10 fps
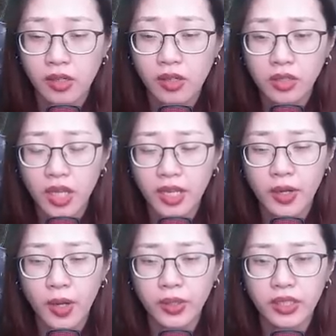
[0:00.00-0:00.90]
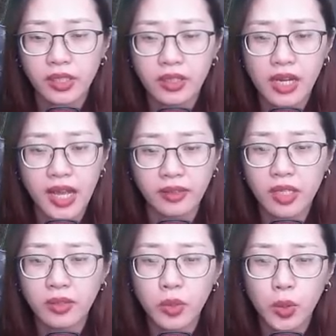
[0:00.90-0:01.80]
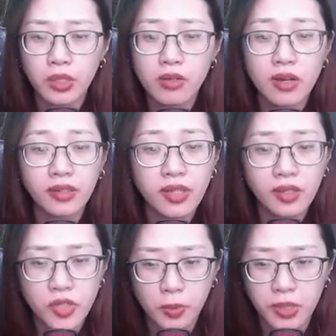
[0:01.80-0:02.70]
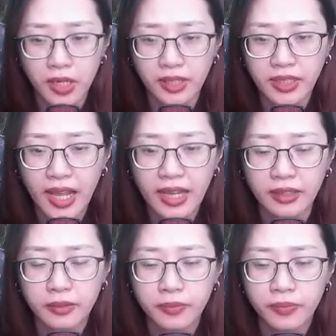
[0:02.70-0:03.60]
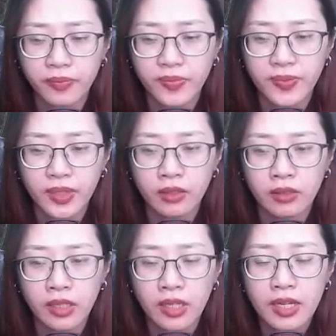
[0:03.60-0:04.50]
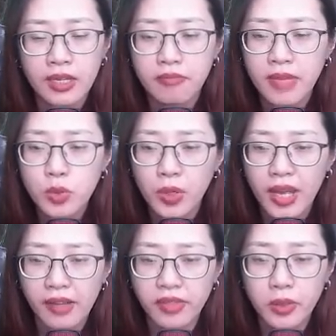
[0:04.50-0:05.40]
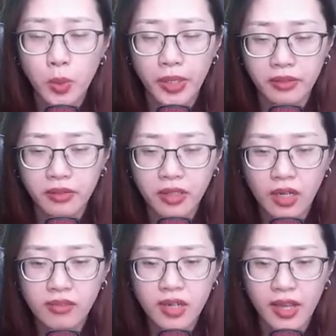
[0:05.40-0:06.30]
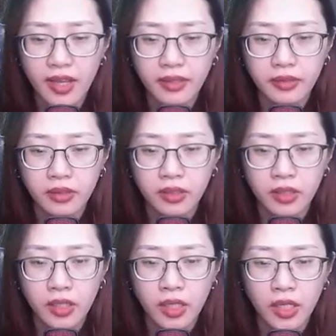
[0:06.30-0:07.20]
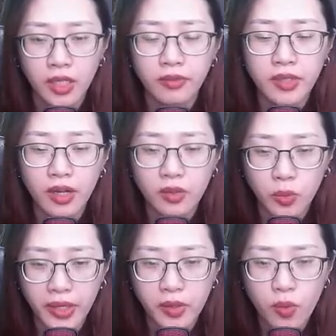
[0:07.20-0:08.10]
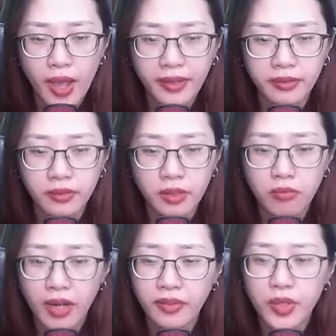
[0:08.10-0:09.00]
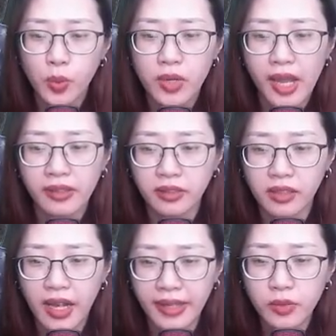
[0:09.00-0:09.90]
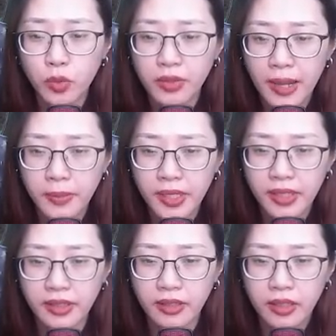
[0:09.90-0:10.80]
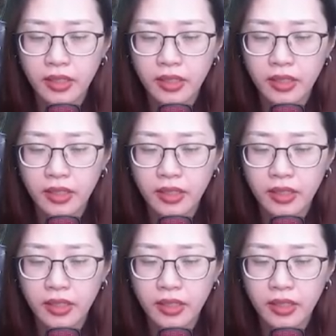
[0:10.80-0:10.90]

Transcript: Có thể nói đây là tiếc nuối lớn nhất trong đời ta. Mắt của Hạ Viên Nguyệt ngấn lệ. Nhật Nguyệt Quang mặc dù là cửa ải của Nam Nhi,